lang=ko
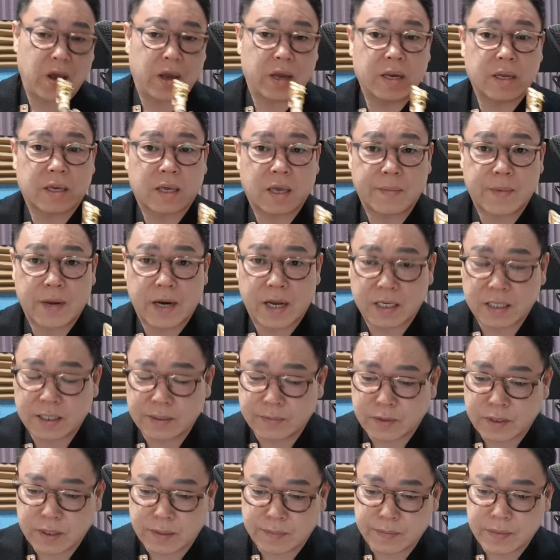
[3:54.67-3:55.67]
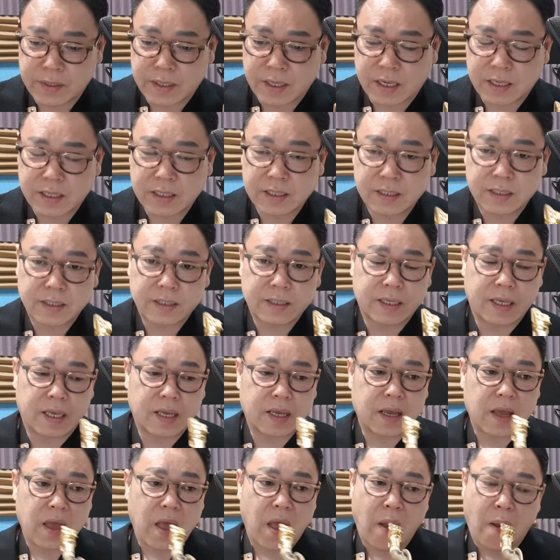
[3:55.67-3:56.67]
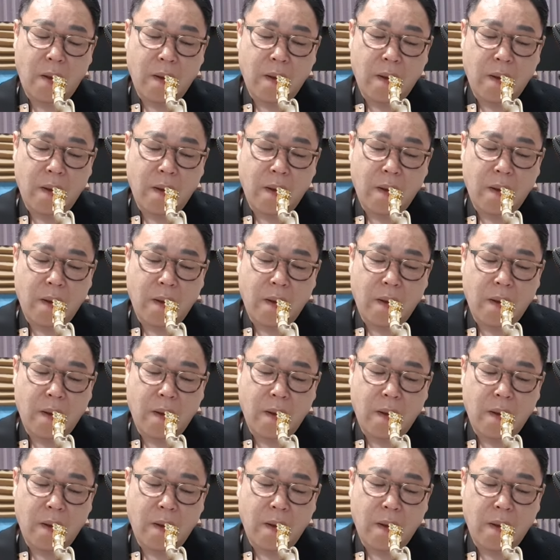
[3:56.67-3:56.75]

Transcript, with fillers: 이렇게만 하시면 됩니다. 그런데